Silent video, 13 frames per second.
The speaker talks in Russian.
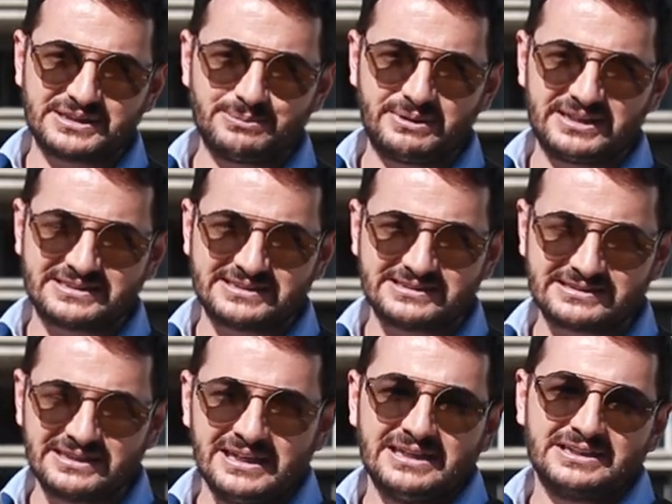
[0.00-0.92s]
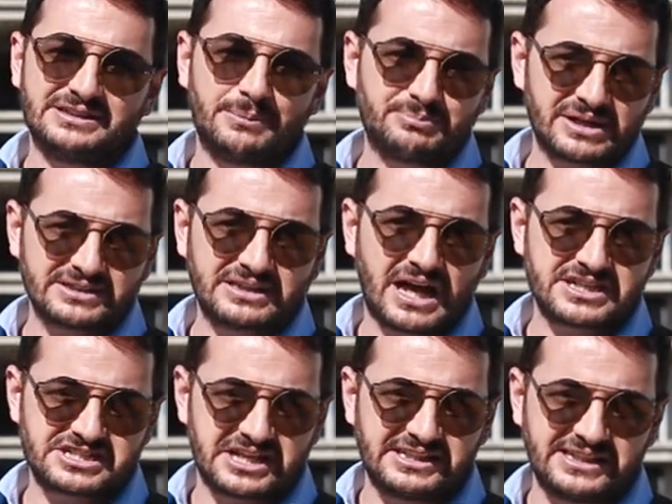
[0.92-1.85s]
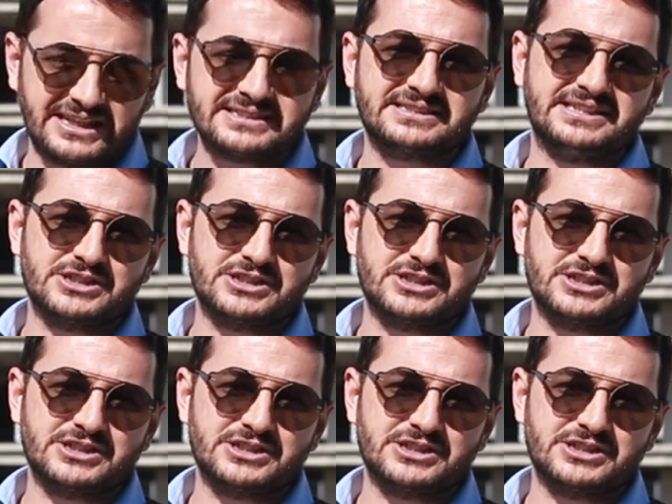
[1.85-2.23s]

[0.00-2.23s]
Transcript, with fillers: метр. На продаже есть